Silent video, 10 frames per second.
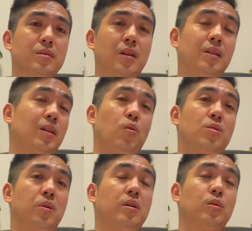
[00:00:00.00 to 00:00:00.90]
他拿的冠
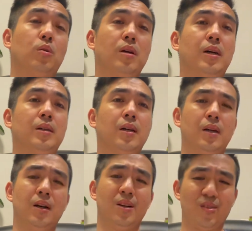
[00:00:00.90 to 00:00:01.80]
军很多了啊。
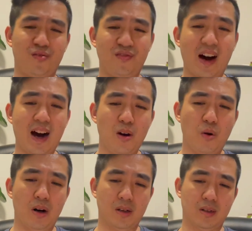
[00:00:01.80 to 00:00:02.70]
法
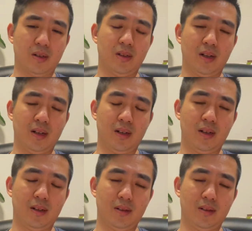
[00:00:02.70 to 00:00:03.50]
网和呃，